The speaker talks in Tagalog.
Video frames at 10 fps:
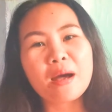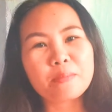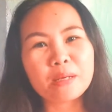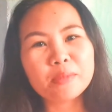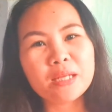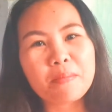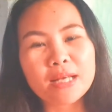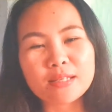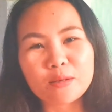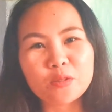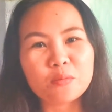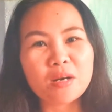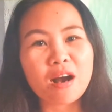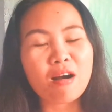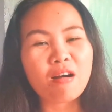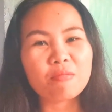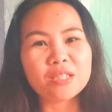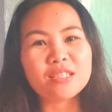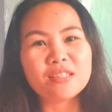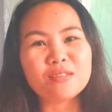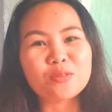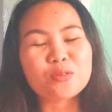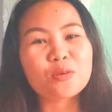habang binabasa ko yung mga comments ninyo.